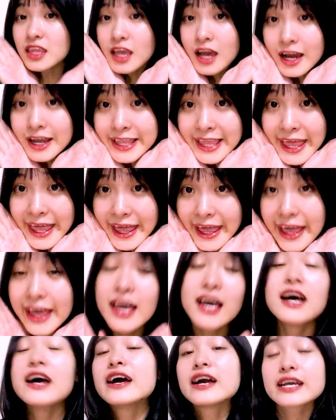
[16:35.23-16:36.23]
Nhớ nha,
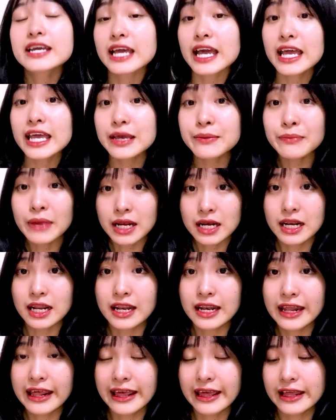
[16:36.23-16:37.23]
cái yến mạch
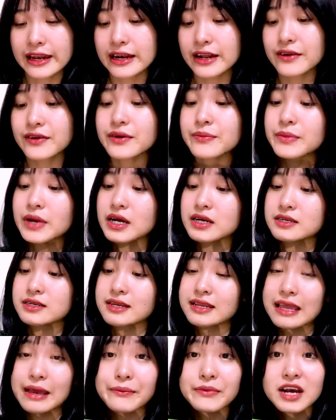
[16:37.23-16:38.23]
này thì nếu như mà
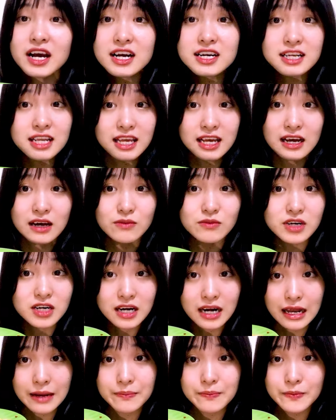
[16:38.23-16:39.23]
giảm cân thì không được
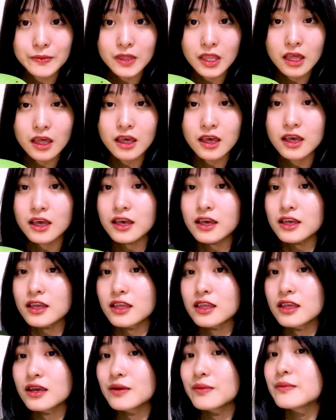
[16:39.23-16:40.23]
lắm,
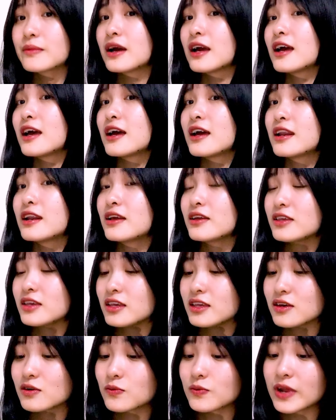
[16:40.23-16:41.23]
nhưng mà nếu
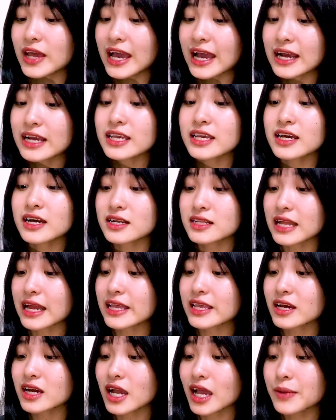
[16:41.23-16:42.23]
như dùng để ăn cho
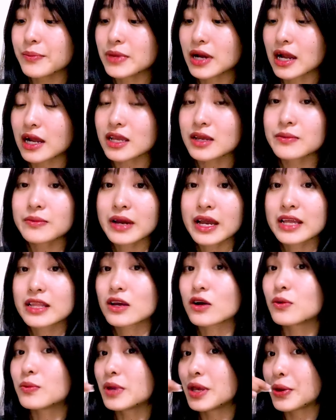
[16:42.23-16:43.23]
thay cho các bữa ăn trong ngày
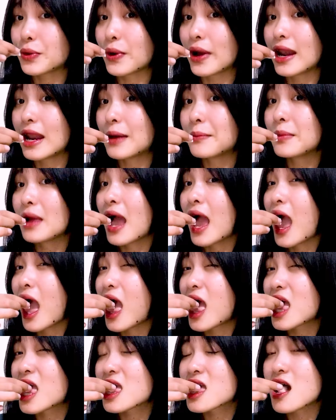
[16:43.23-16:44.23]
thì cũng hiệu quả lắm.
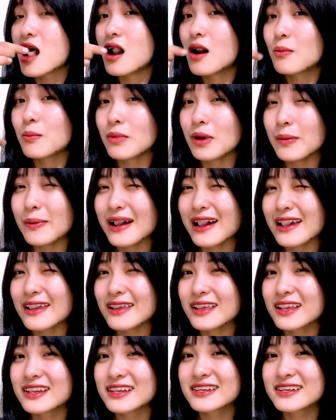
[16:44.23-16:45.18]
Bye bye.